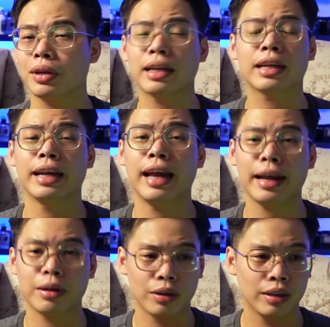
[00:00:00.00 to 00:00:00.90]
con thiết kế
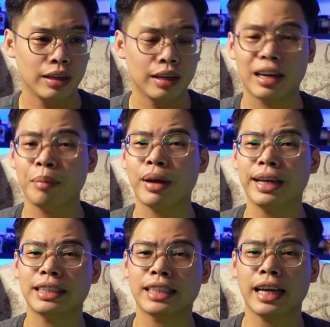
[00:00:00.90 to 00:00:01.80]
đen thôi năm
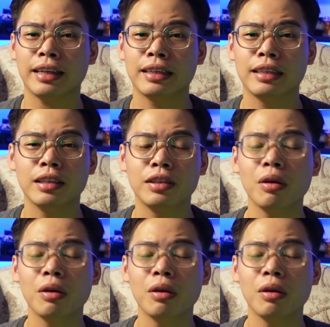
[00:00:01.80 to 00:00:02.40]
nay chen hình như